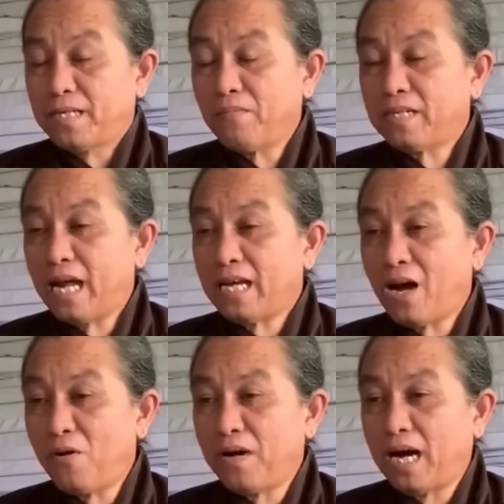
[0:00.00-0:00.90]
trong cái
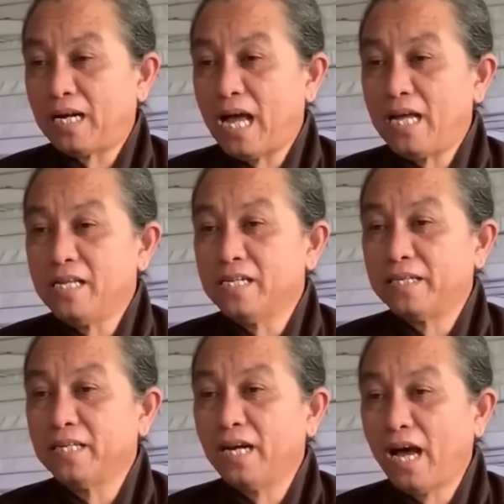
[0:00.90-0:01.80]
câu mà đệ
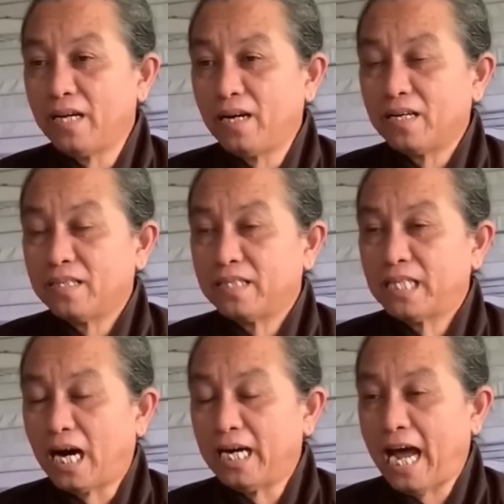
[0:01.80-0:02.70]
vừa đưa lên đó
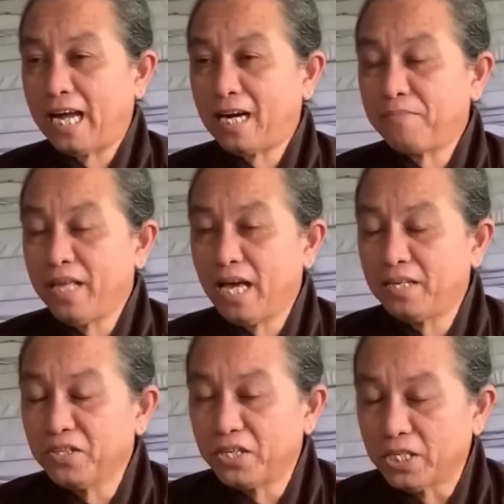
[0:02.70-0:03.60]
trời hạ năm dê
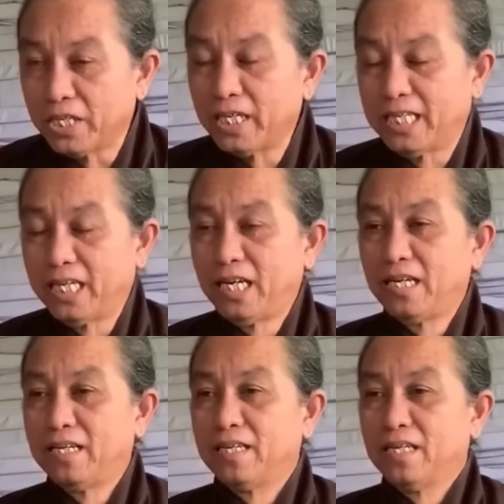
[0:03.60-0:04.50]
chưa nửa nữa
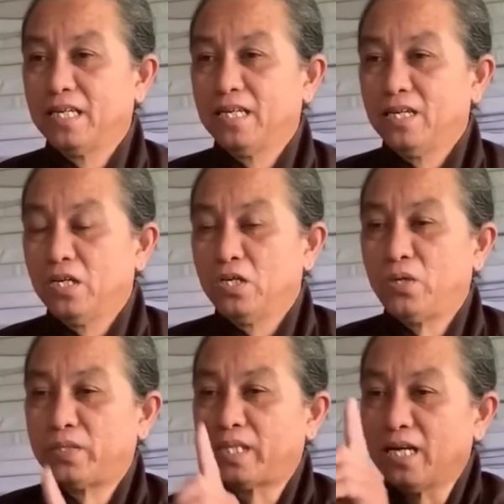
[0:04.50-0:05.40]

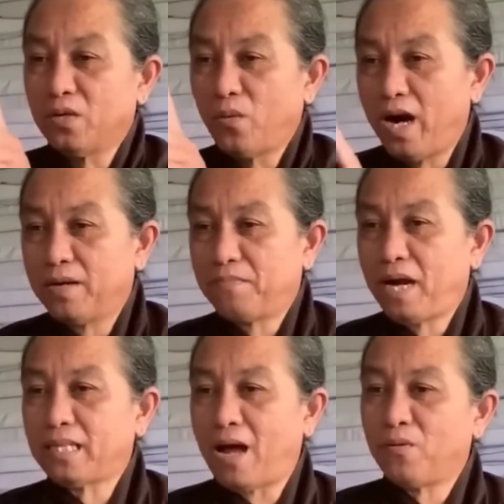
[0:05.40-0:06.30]
rồi từng quần
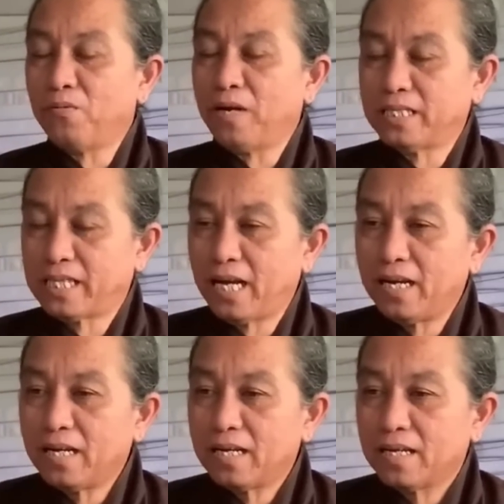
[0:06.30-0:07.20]
mái tạo cũng lần xây
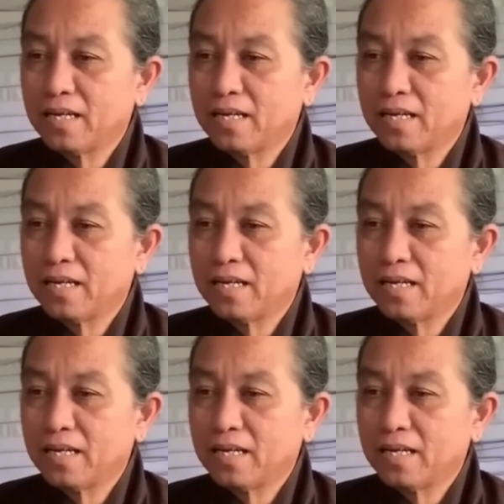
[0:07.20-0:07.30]
đó